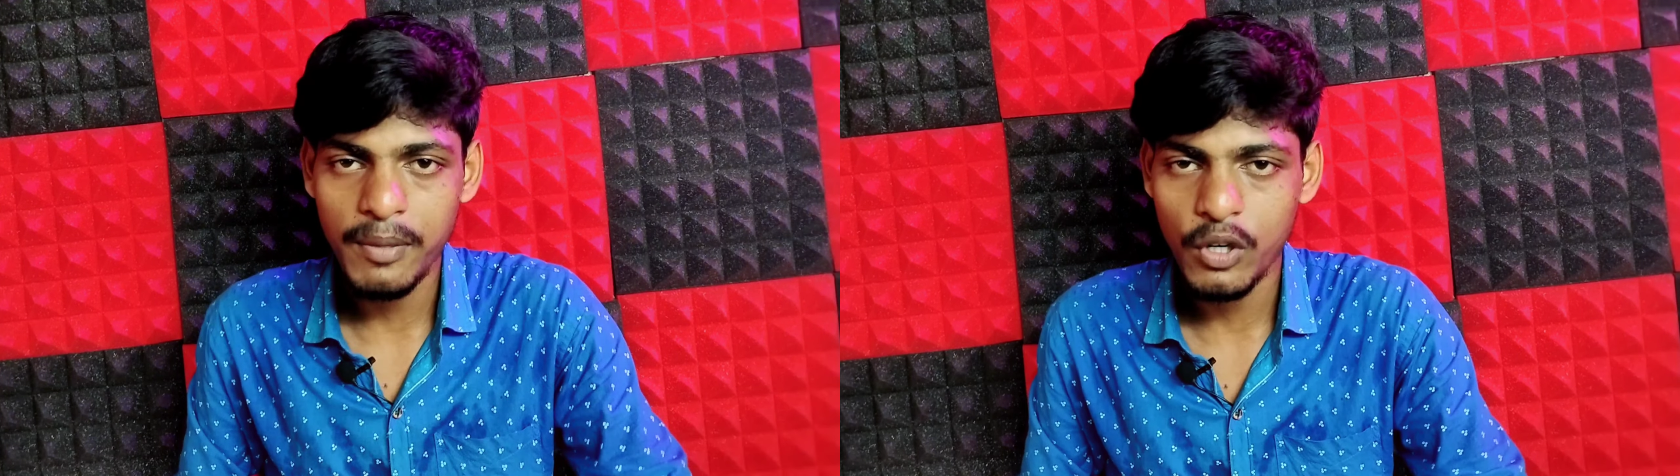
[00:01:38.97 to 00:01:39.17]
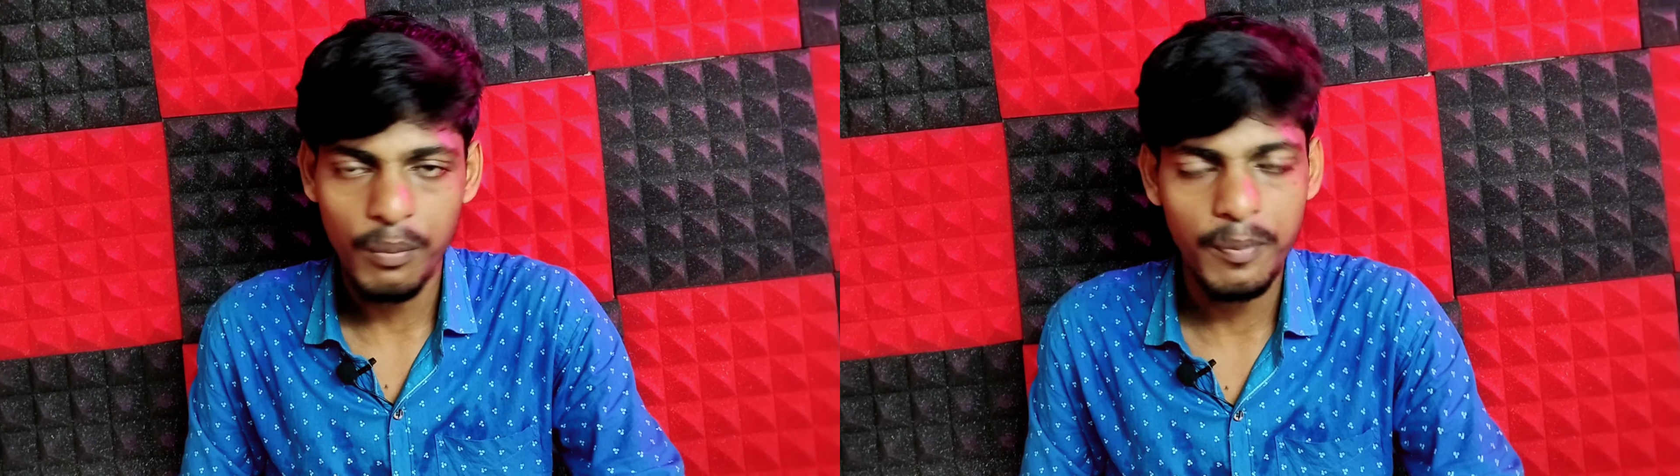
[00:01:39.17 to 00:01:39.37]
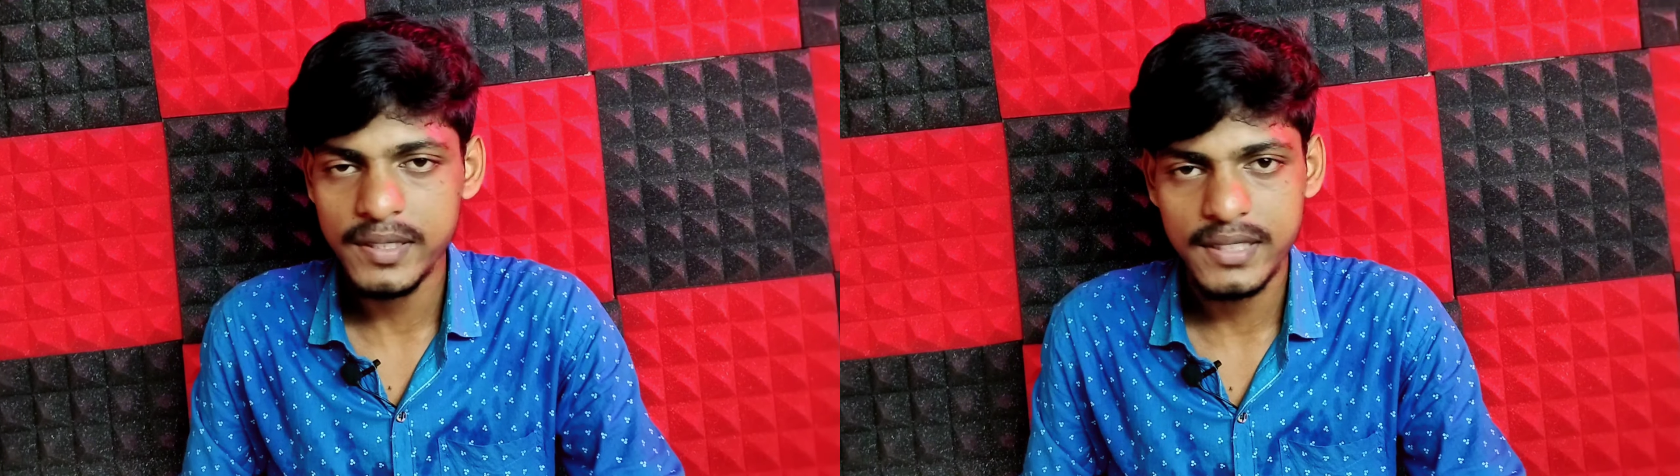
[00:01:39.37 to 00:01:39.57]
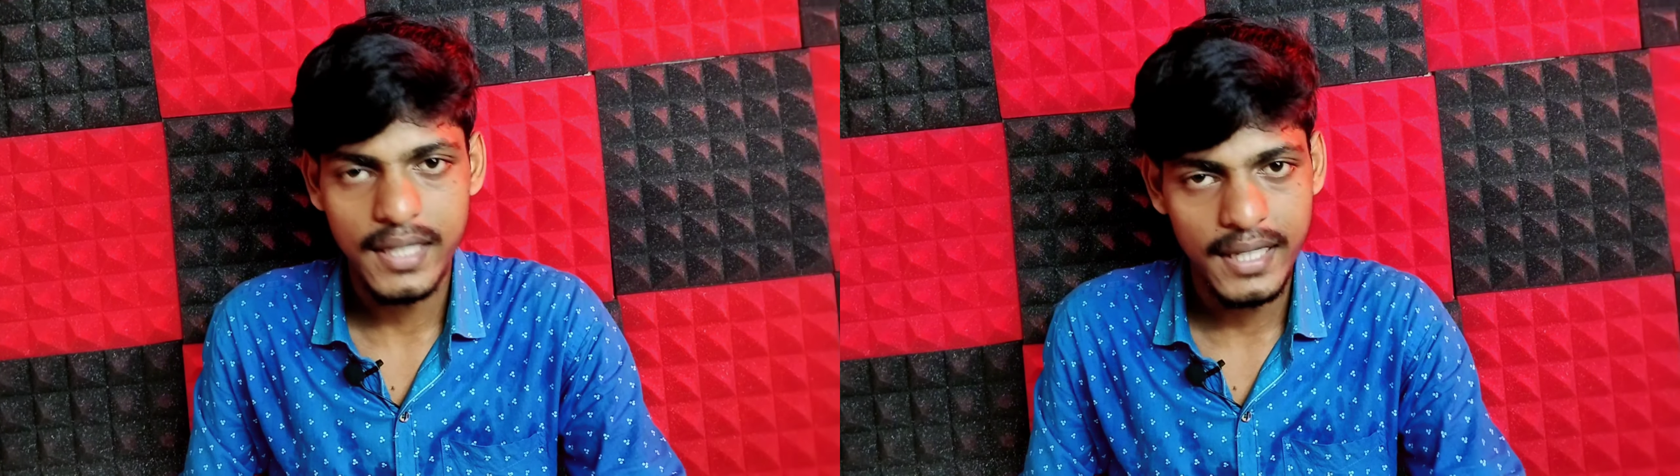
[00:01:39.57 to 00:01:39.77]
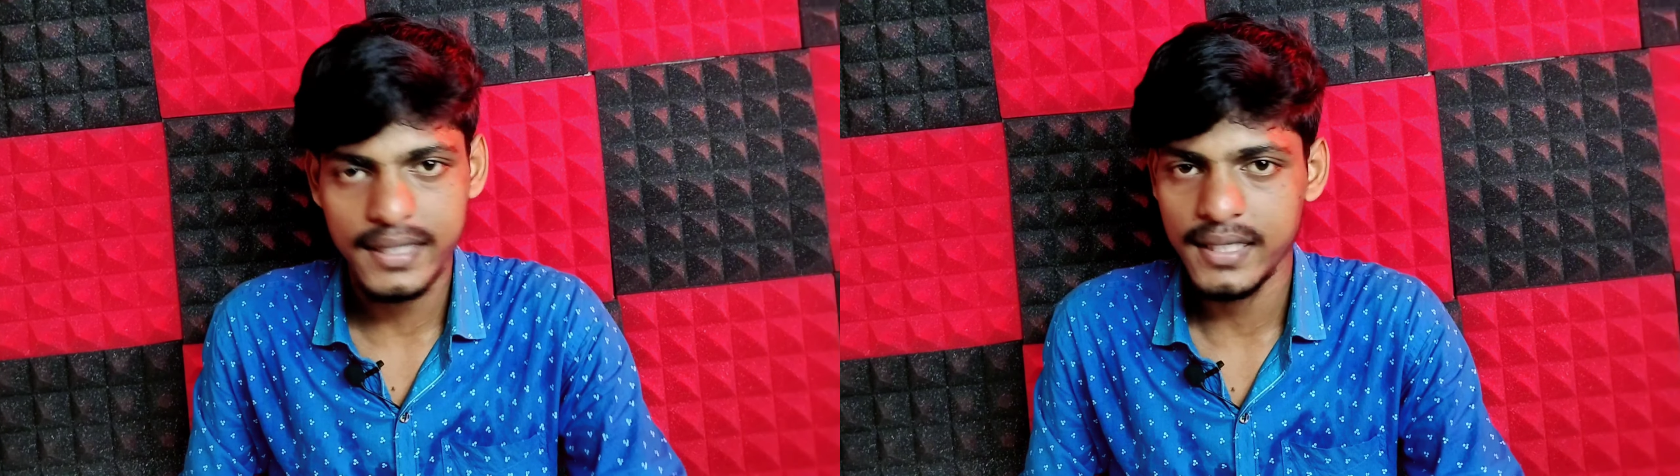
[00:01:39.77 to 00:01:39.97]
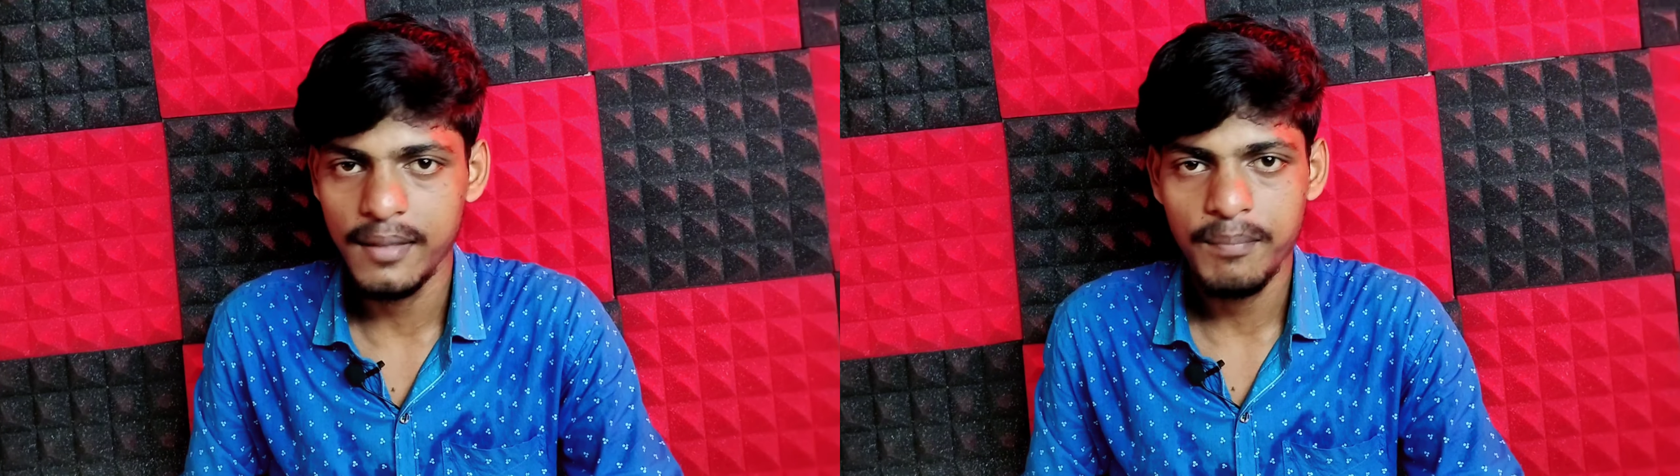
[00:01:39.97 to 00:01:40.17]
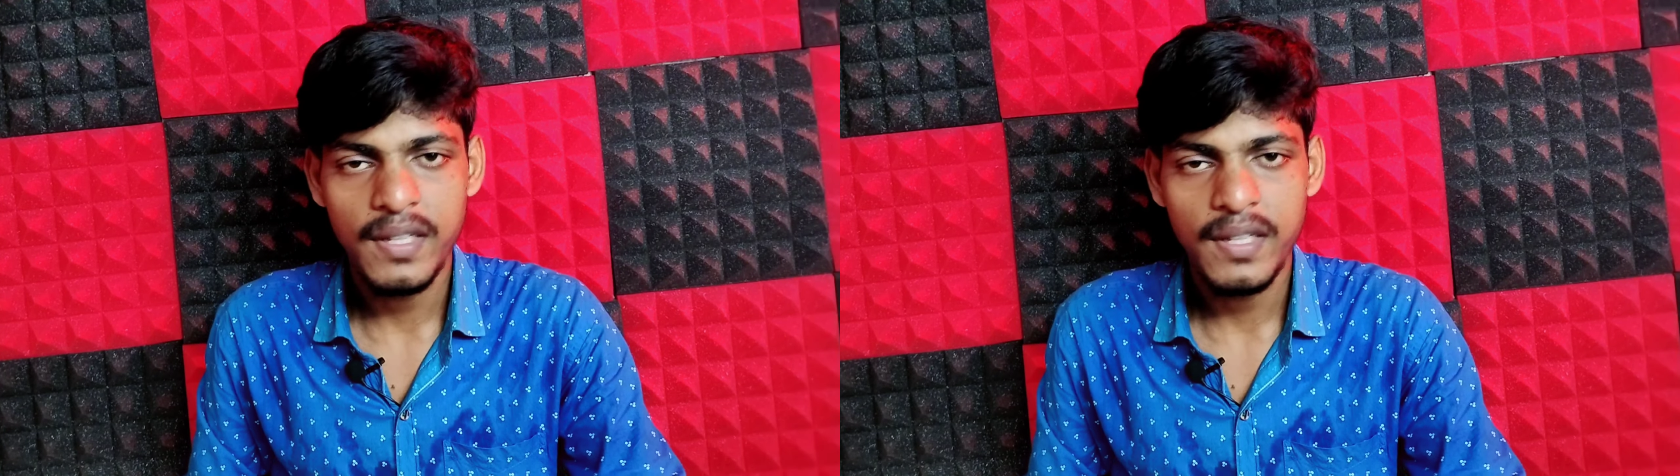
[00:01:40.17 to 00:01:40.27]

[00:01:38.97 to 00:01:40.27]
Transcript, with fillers: পাবে কপি পেস্টের ক্ষেত্রে